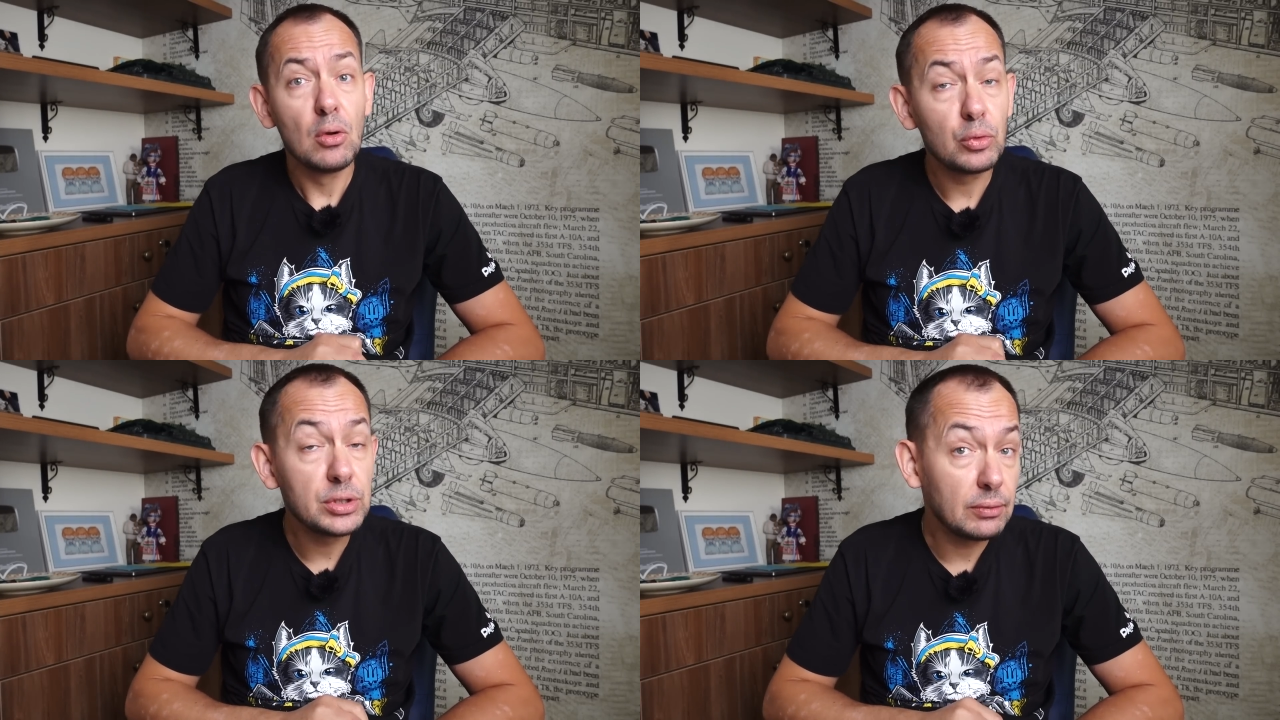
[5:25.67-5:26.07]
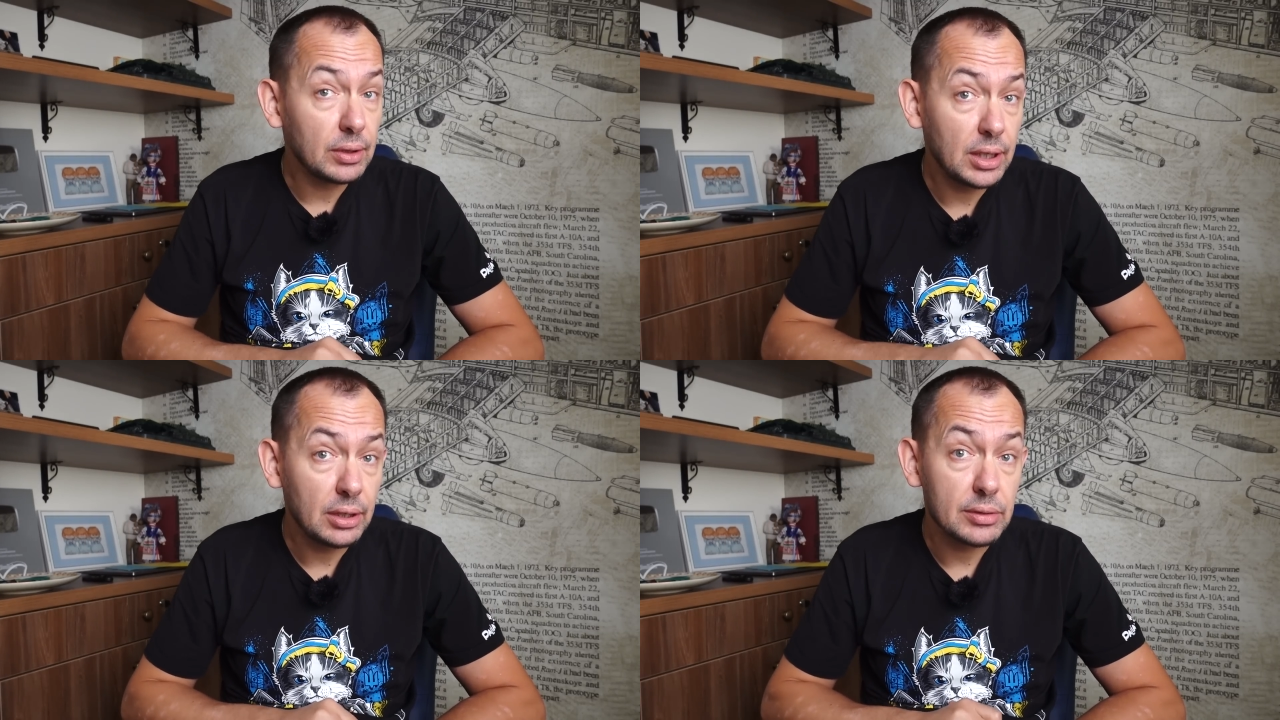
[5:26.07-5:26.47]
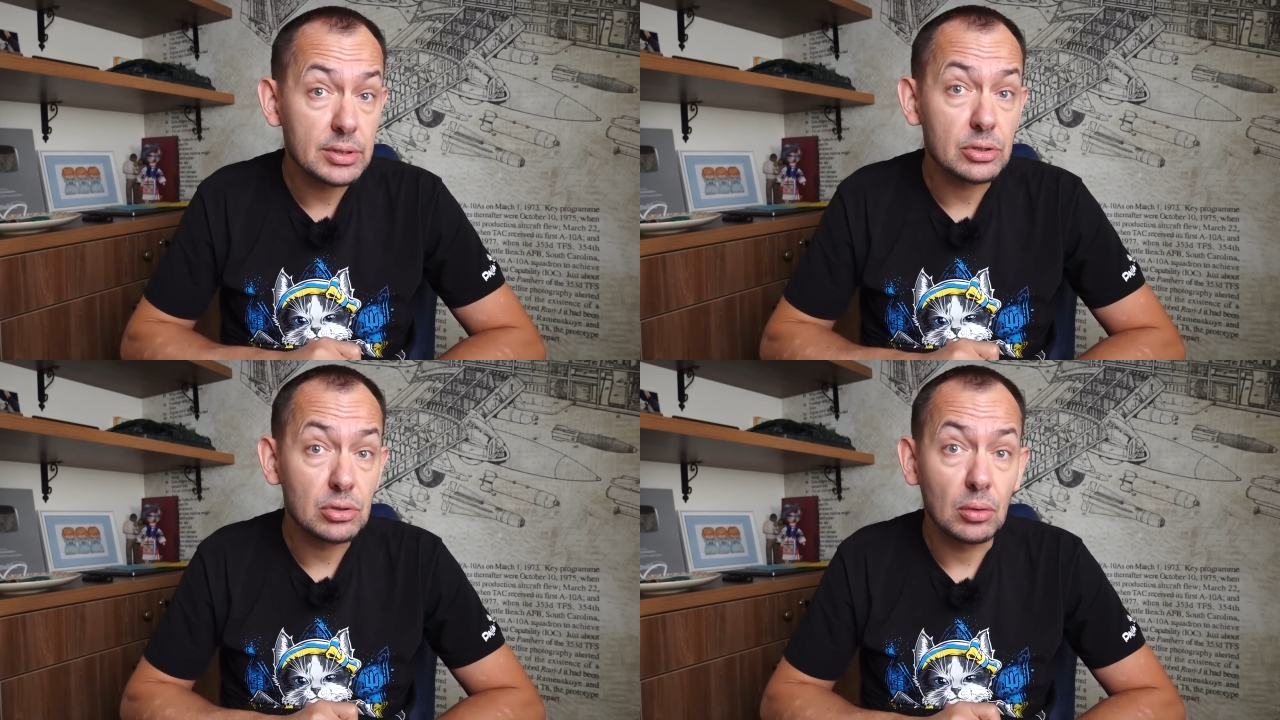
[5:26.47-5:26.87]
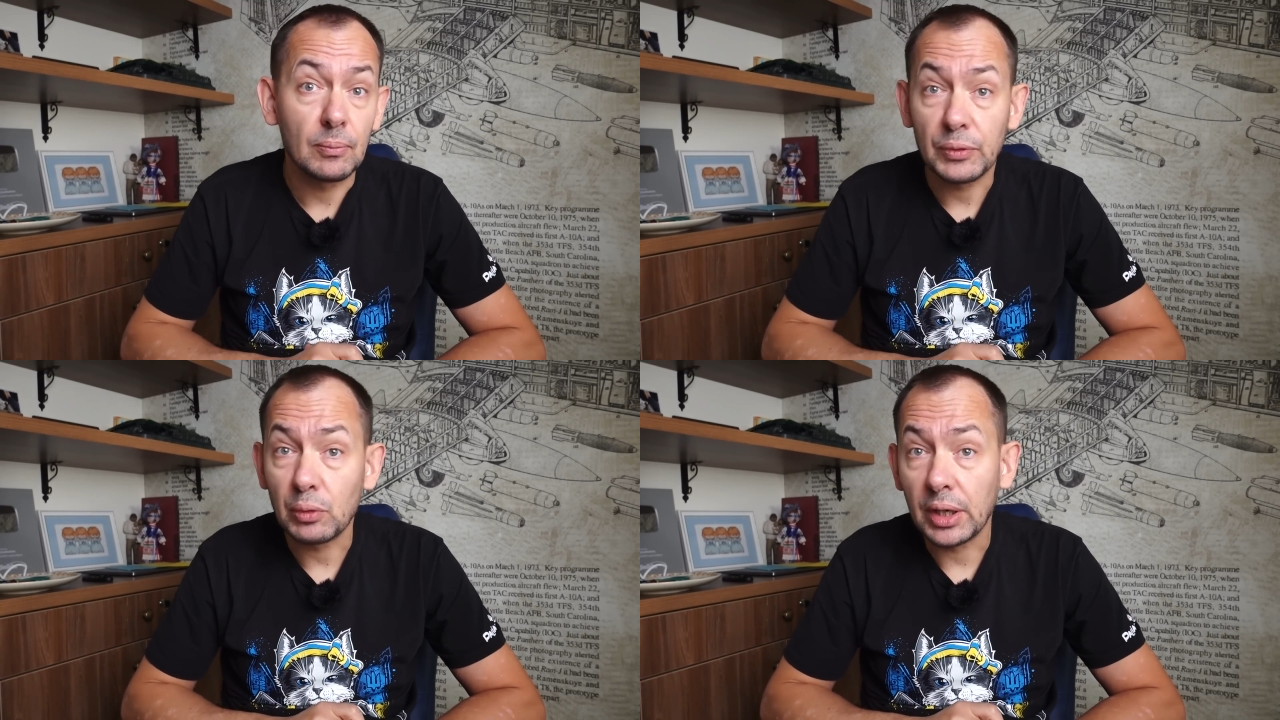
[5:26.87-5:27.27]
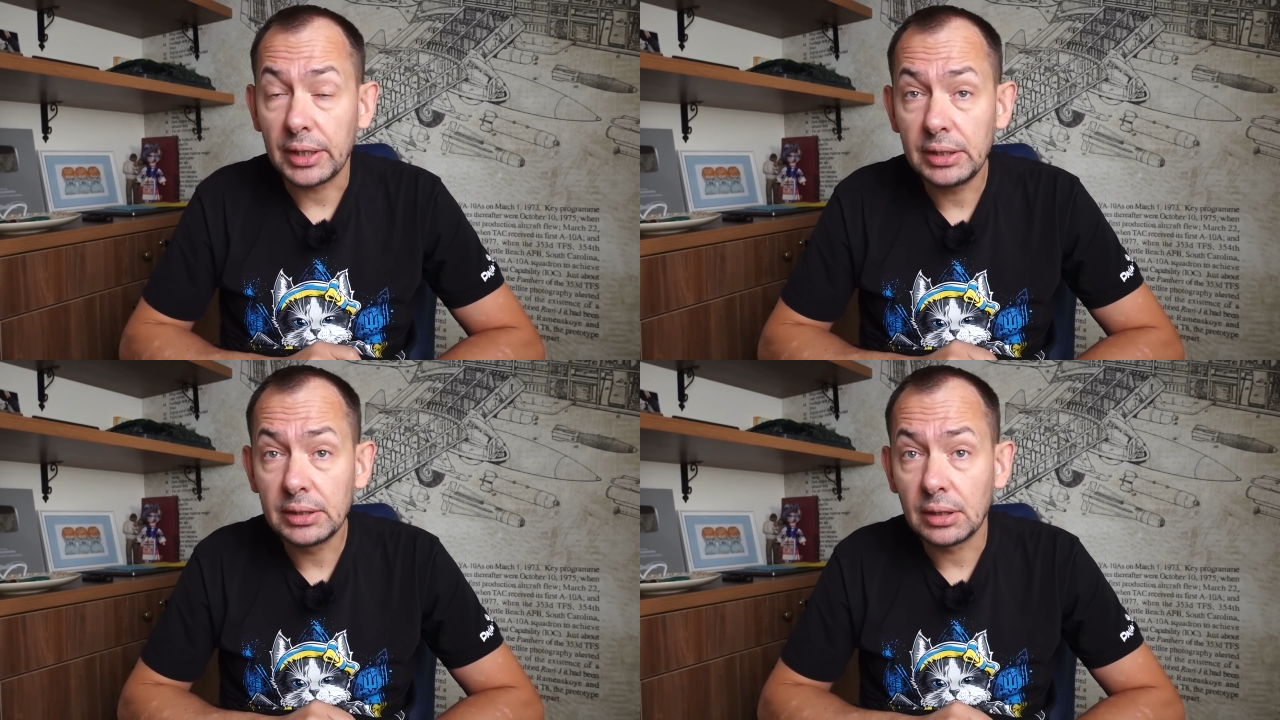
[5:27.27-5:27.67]
Удивляются, что
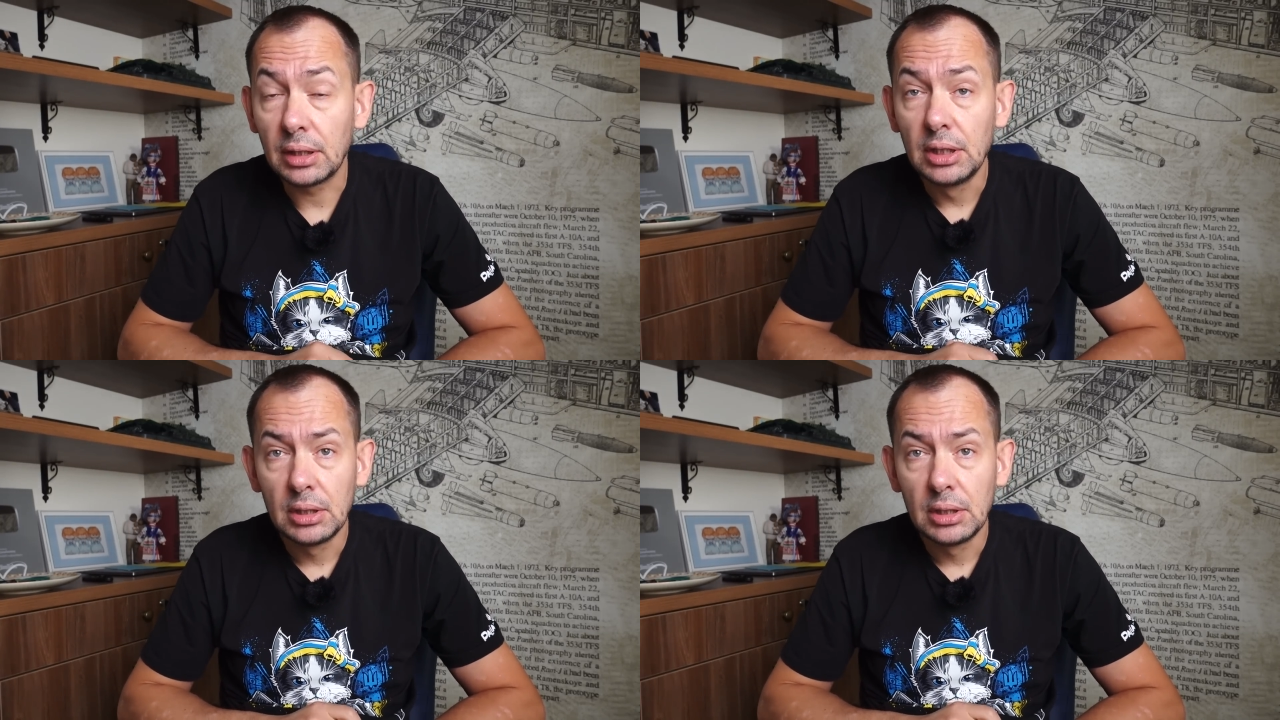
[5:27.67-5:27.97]
Украина